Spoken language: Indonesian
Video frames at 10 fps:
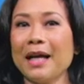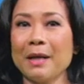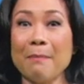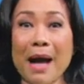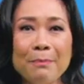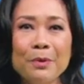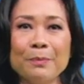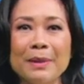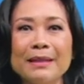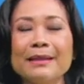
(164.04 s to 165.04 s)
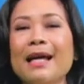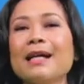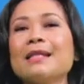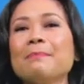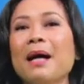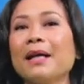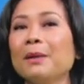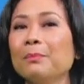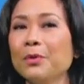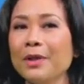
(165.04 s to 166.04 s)
dari My Bluebird yang
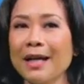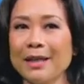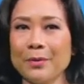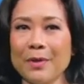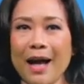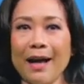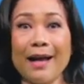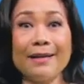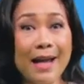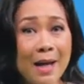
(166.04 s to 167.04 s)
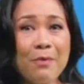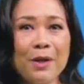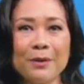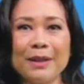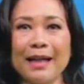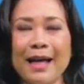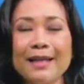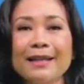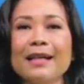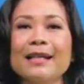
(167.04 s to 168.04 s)
semakin mudah digunakan dalam waktu
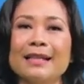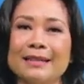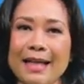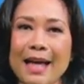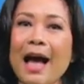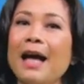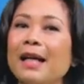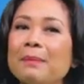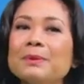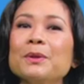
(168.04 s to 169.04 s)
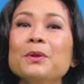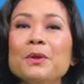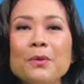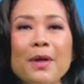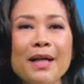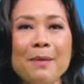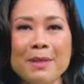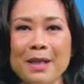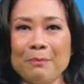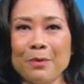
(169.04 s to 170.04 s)
dekat, saya harap seluruh keluarga
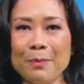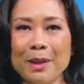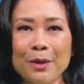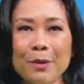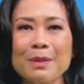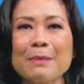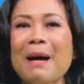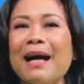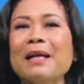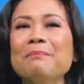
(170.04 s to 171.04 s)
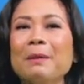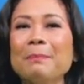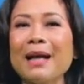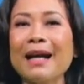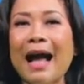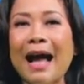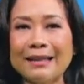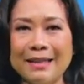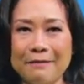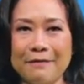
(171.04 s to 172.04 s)
besar Bluebird Group semakin berperan
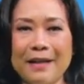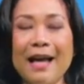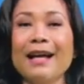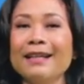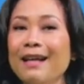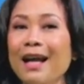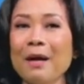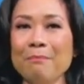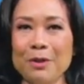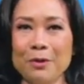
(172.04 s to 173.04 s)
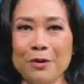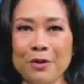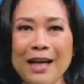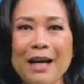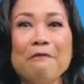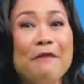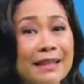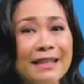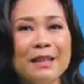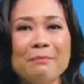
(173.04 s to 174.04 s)
aktif dalam meluncurkan
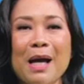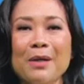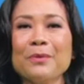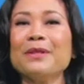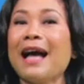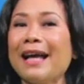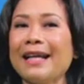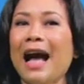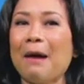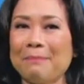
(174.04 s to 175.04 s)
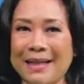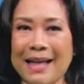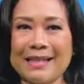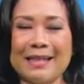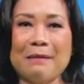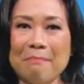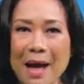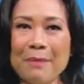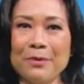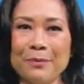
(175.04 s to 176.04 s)
versi terbaru dari aplikasi My